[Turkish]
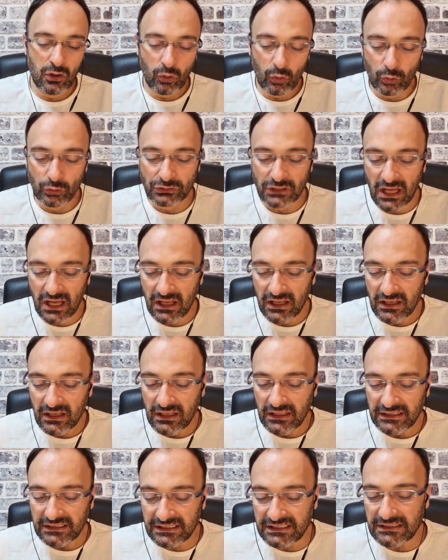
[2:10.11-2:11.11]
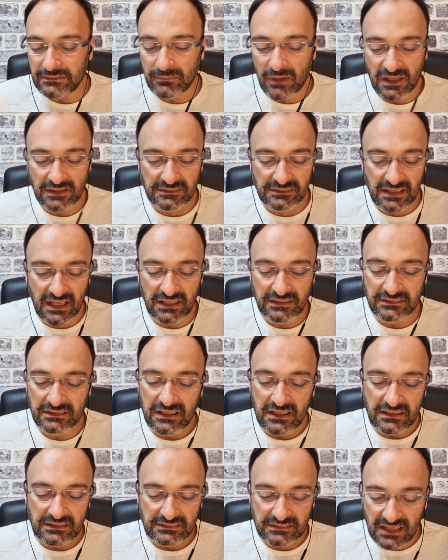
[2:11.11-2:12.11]
ona imandan
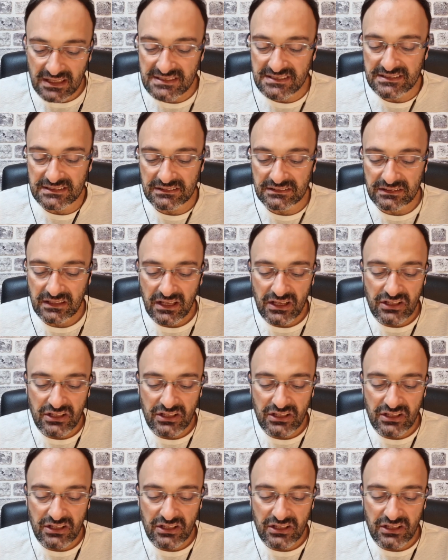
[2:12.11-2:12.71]
nasıl